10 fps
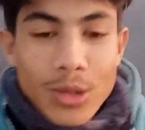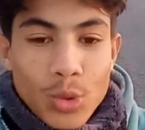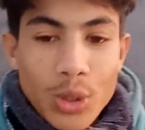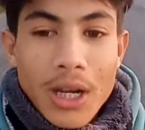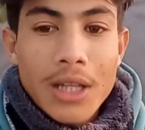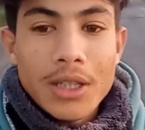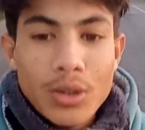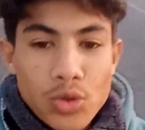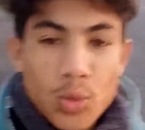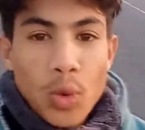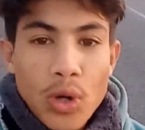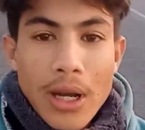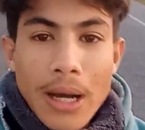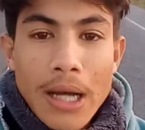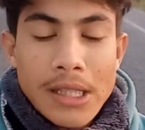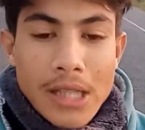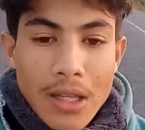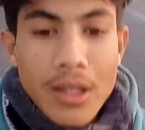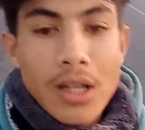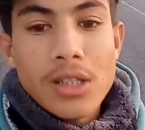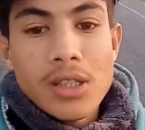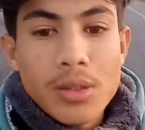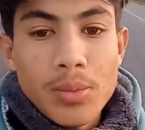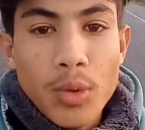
तो दिखा देता हूँ सुबह का सनराइज़